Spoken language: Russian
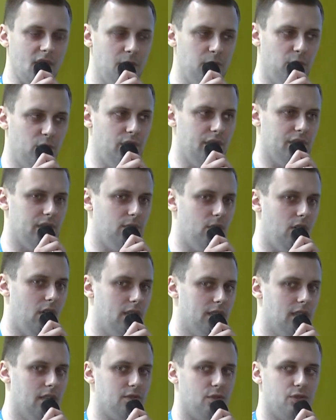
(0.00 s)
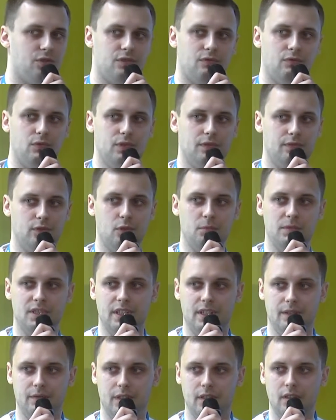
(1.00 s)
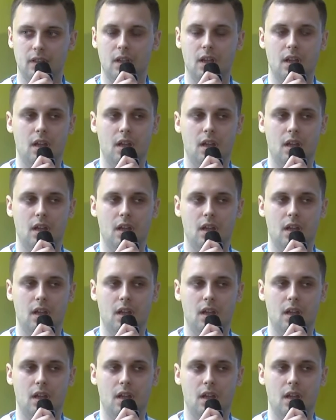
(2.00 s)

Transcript: Более того, она существует в дом-дереве.